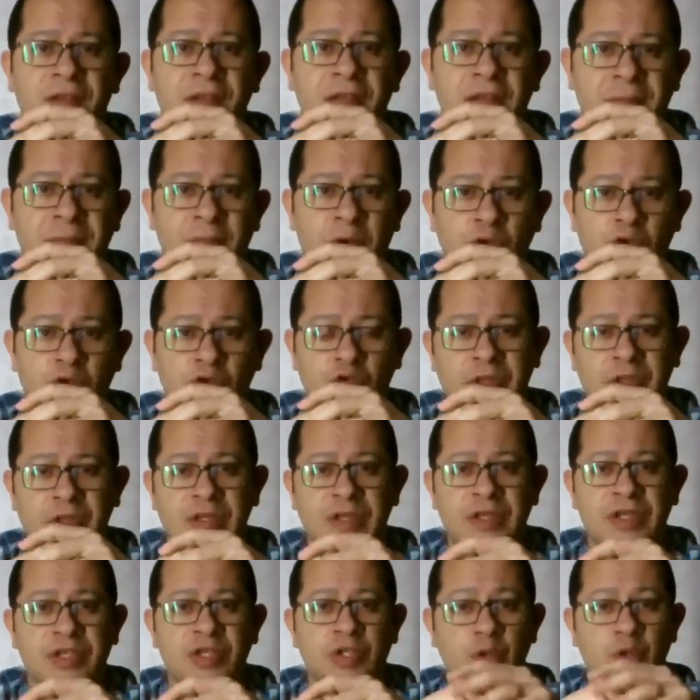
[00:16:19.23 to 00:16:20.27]
لما كنتم
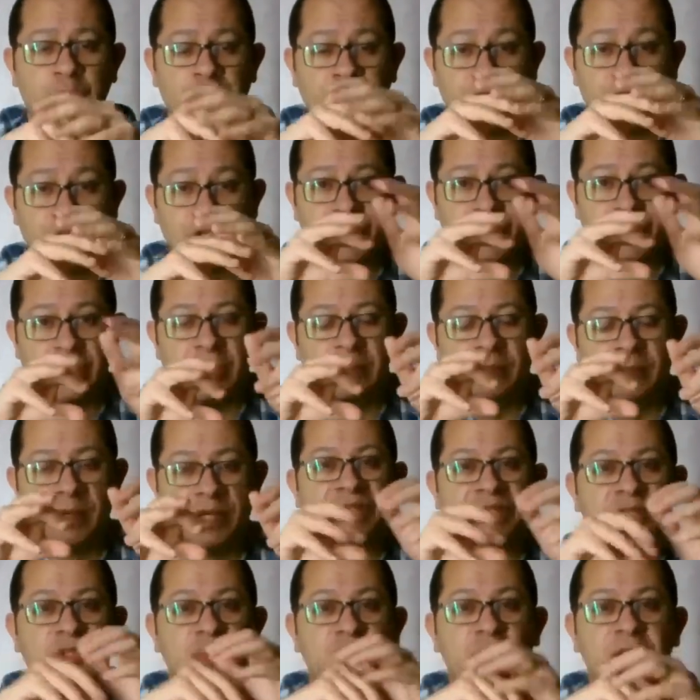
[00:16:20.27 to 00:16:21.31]
بتدرسوا الجنرال
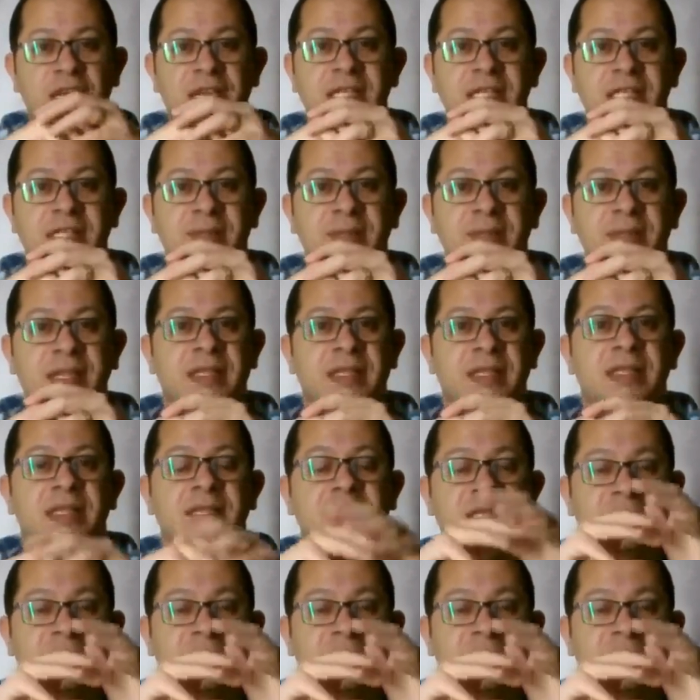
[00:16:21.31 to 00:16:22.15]
بادي سويلنجز بتاعه